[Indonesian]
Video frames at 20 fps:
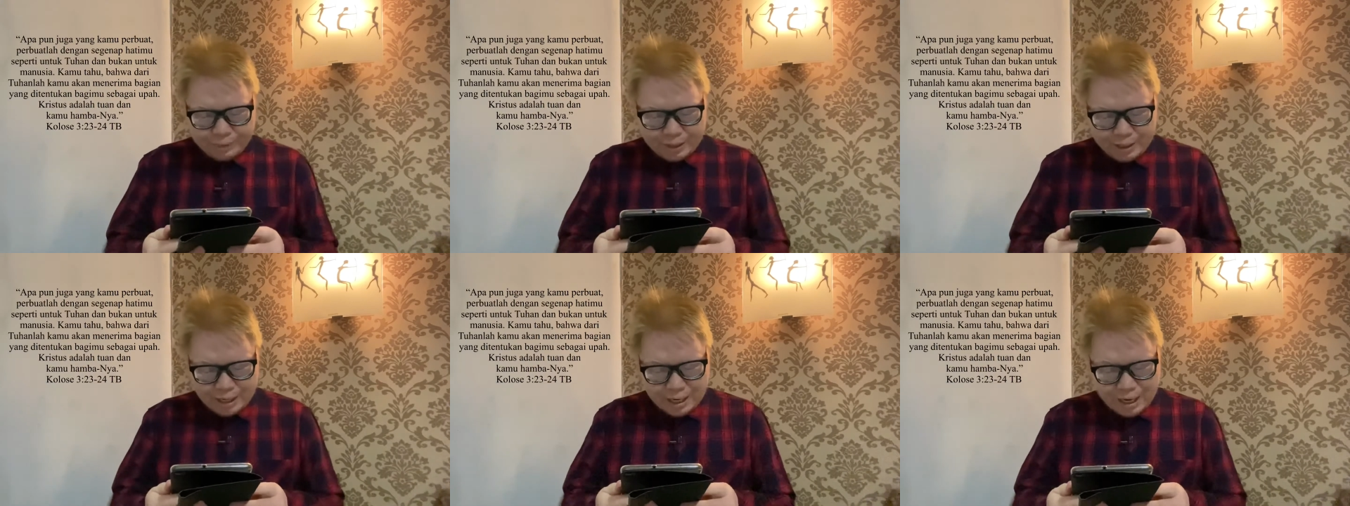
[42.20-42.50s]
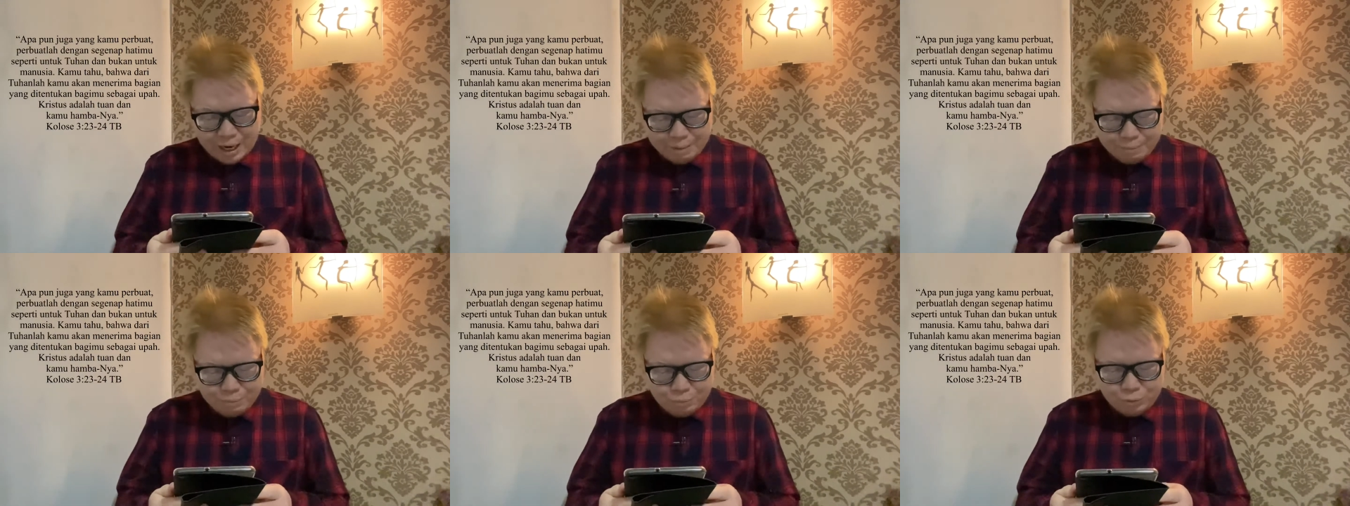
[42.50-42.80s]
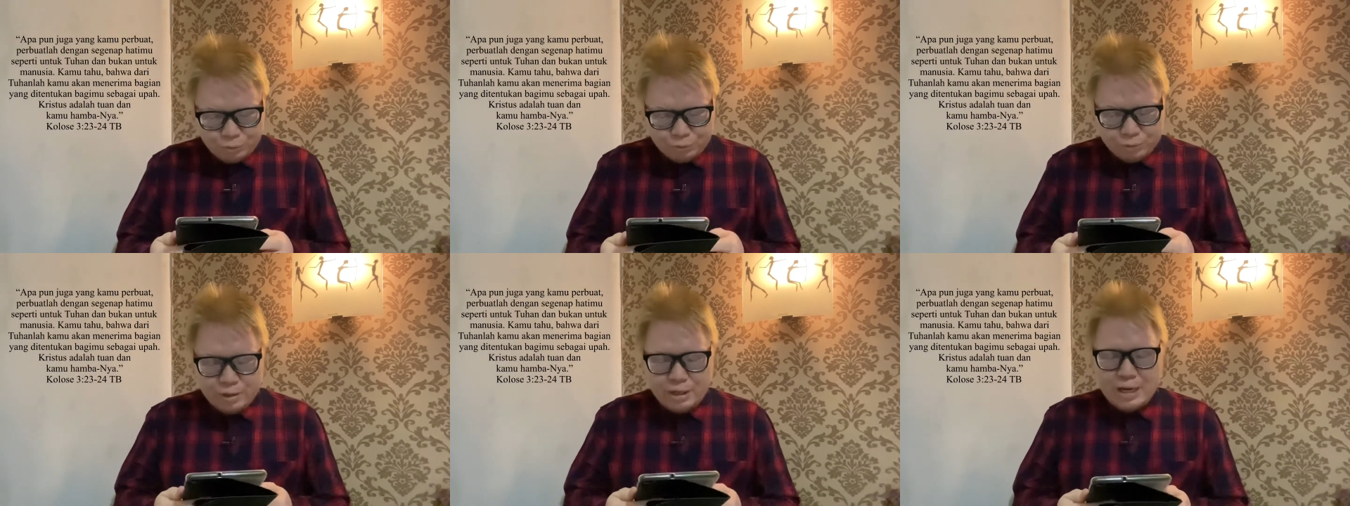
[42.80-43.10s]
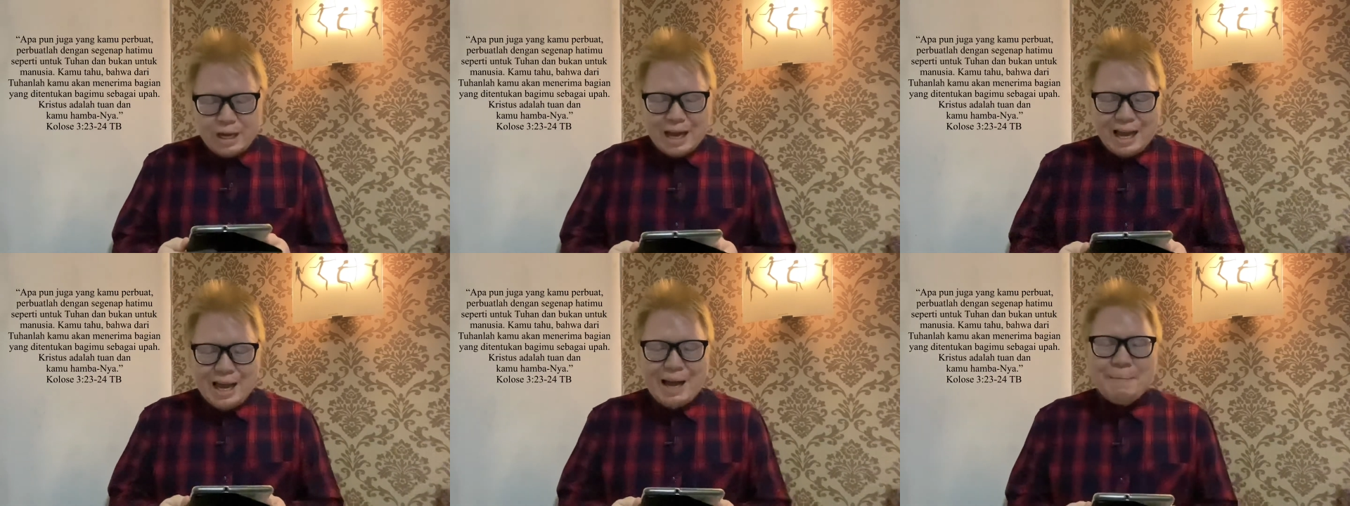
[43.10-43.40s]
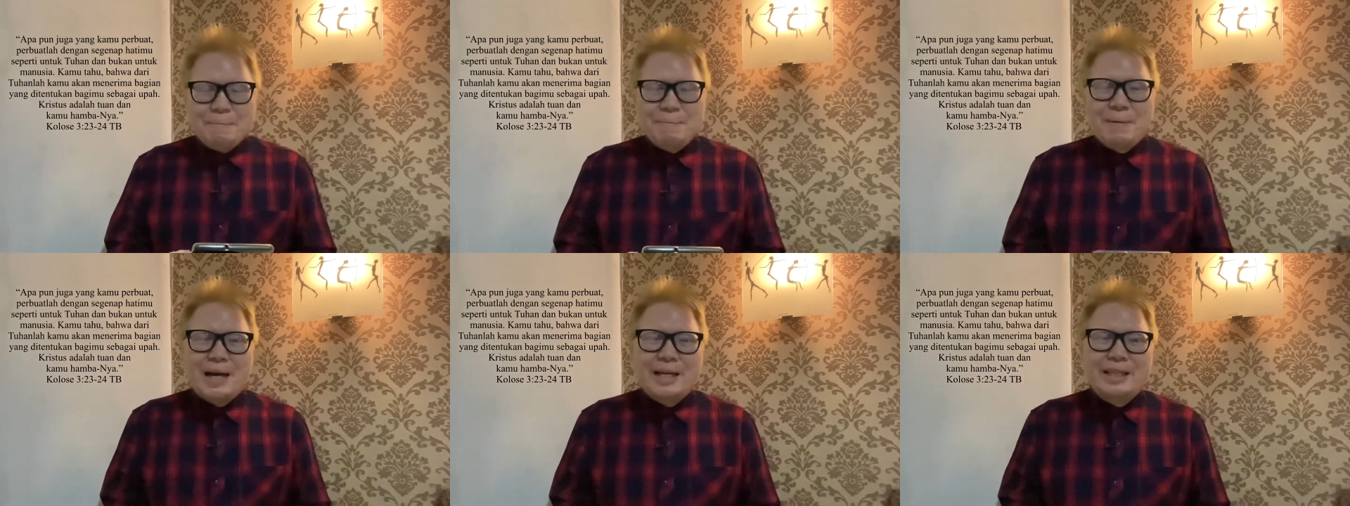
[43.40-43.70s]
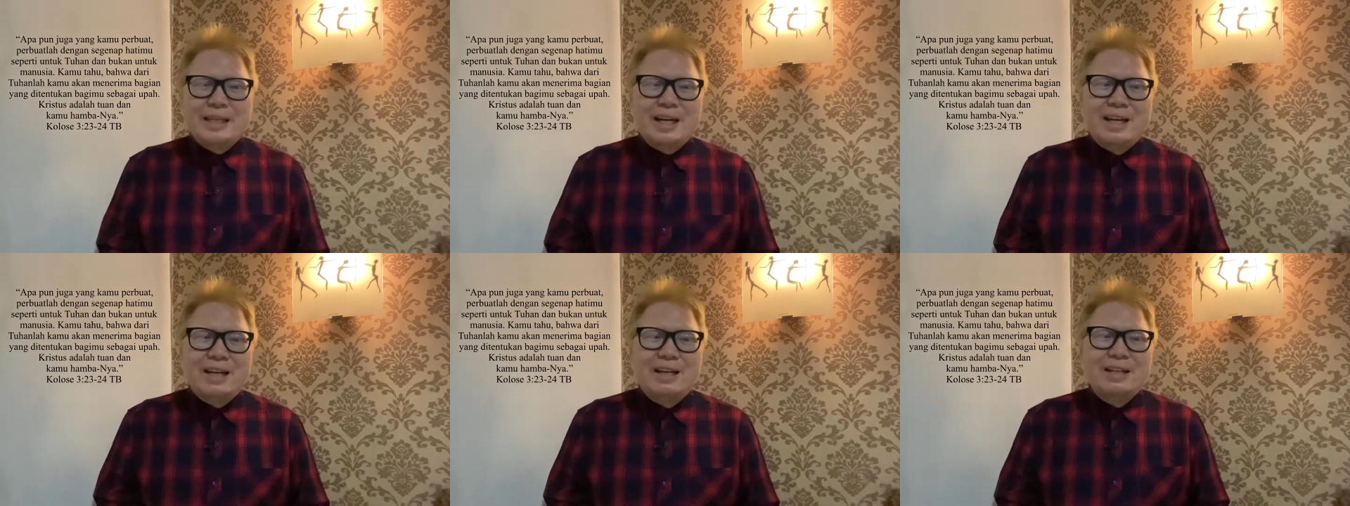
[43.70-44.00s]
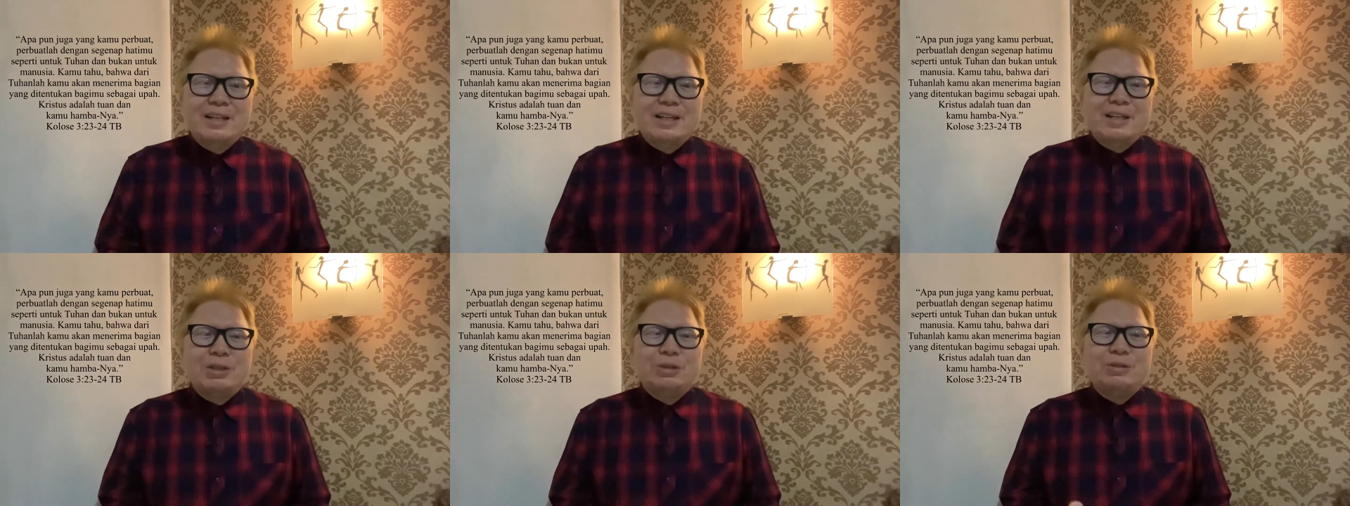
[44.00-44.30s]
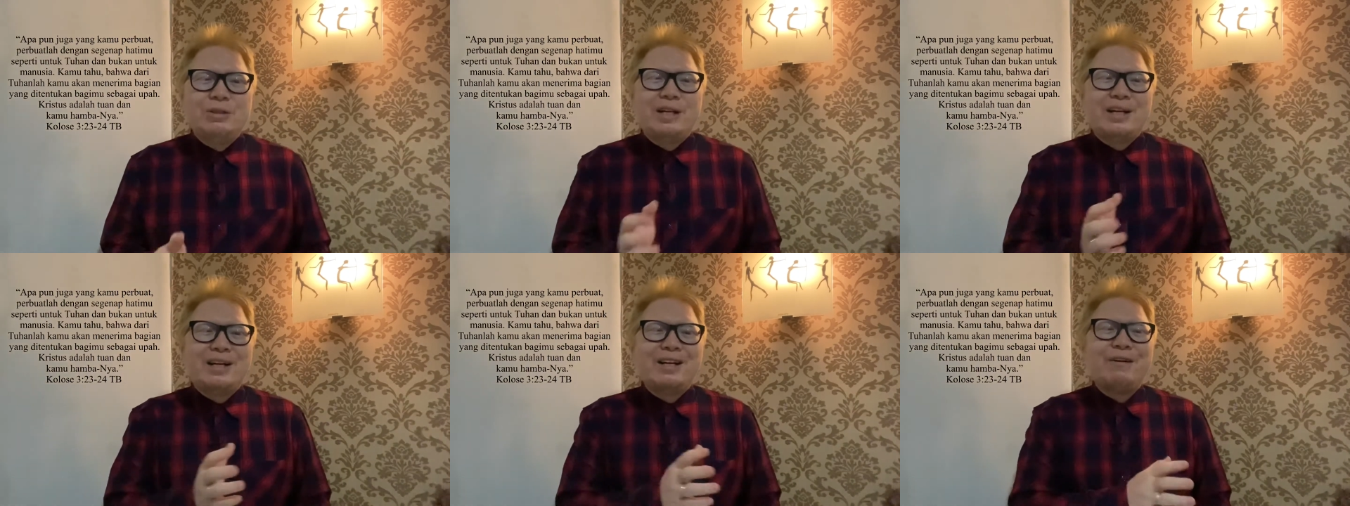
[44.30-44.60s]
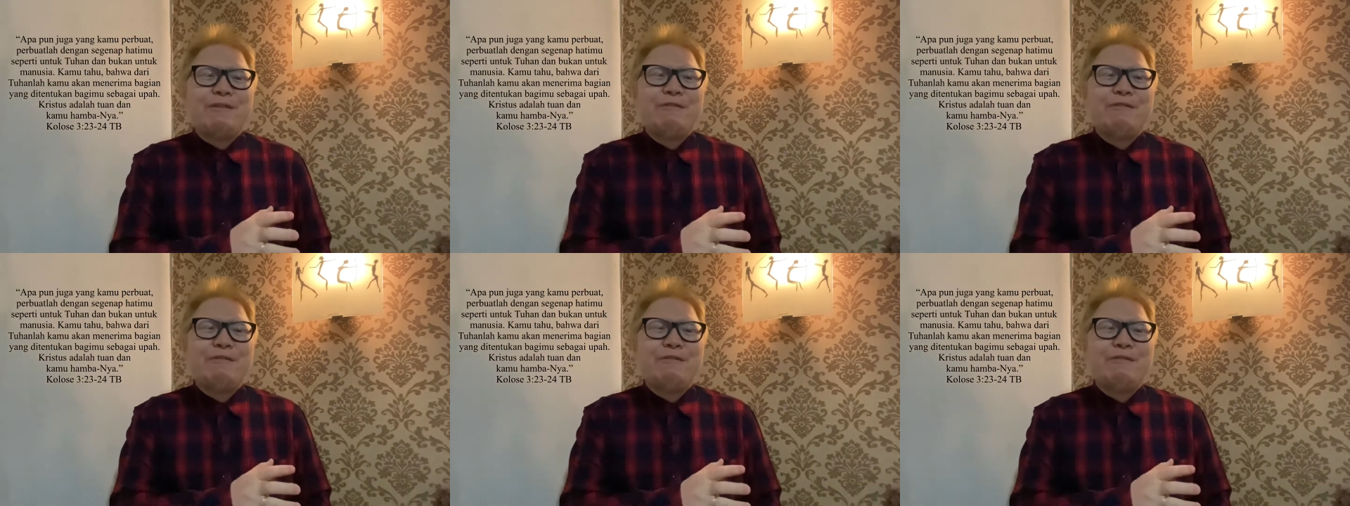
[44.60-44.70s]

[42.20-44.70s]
kamu hambanya. Saudara,